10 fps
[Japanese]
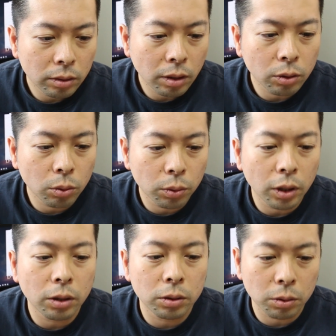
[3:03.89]

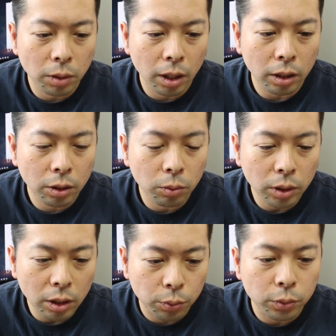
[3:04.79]
Netflix は基本
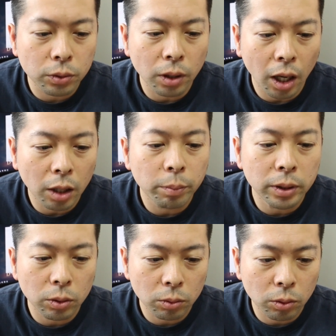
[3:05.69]
的に
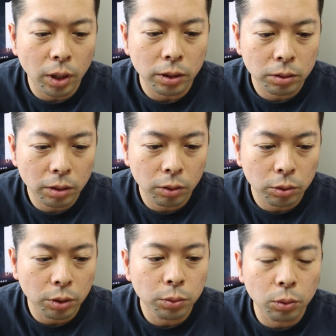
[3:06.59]
フルハイビジョンの画質への
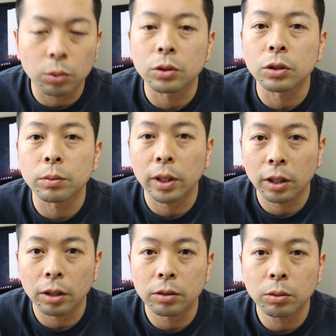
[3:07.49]
シフトを進め
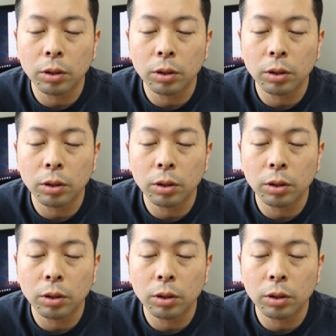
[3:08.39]
ている。